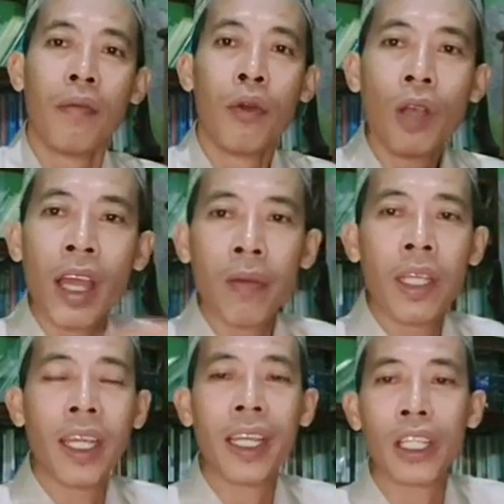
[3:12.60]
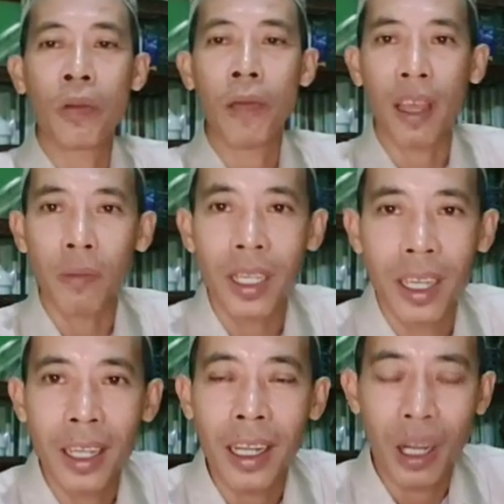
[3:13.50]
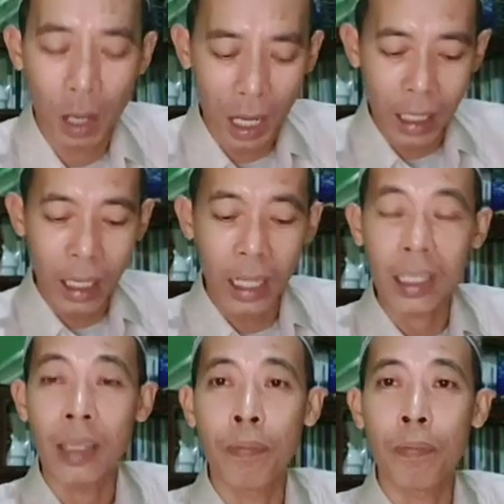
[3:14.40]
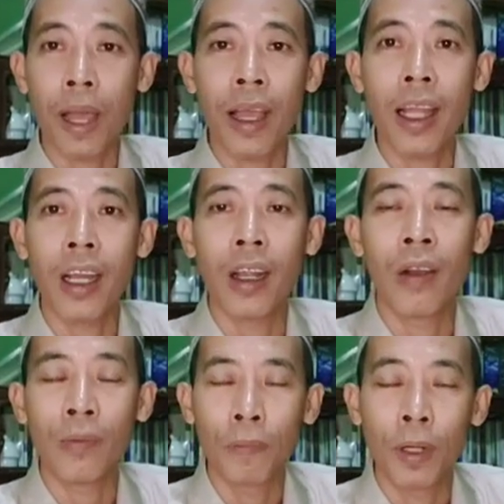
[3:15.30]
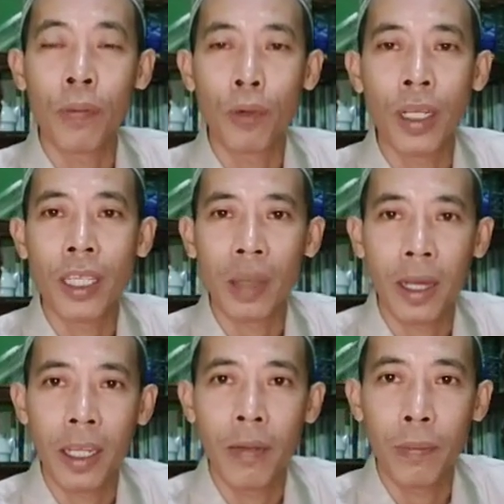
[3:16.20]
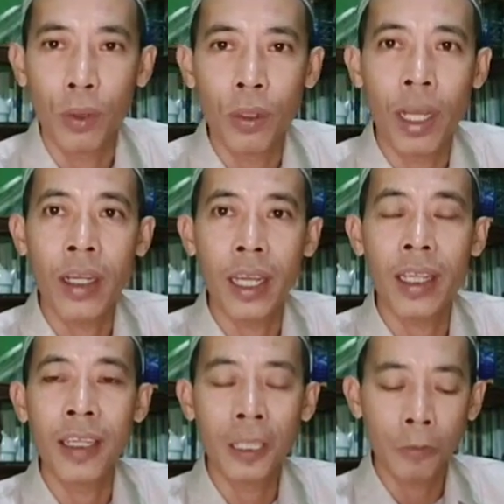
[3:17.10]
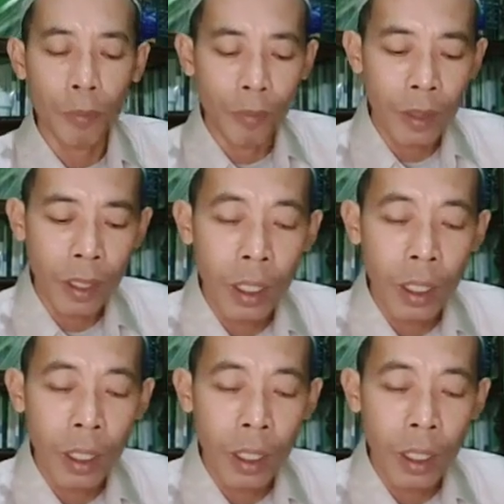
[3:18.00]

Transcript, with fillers: Bu Aminah atau Pak Aminah ya kalau laki-laki Pak kalau perempuan saya panggil Bu Anda ini